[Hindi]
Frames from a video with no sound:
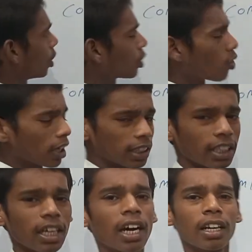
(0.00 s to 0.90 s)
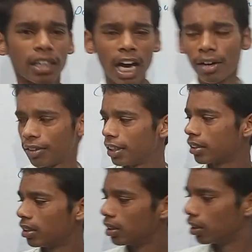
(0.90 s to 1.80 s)
और एक को कहते हैं
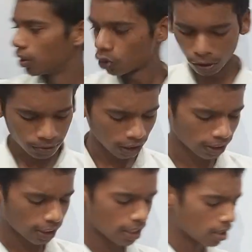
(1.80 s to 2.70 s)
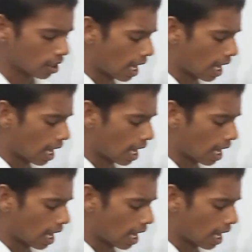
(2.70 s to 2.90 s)
अकार्बनिक तो हम चलते हैं